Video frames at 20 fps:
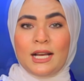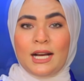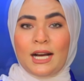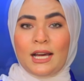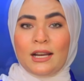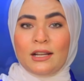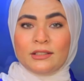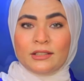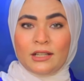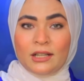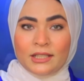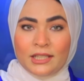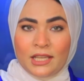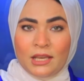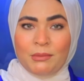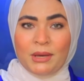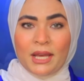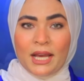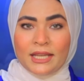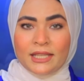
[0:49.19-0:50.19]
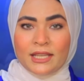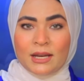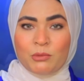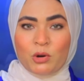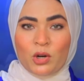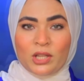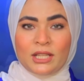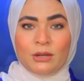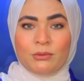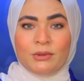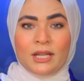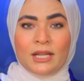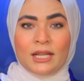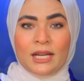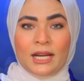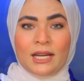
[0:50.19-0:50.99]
على تقييم أي محتوى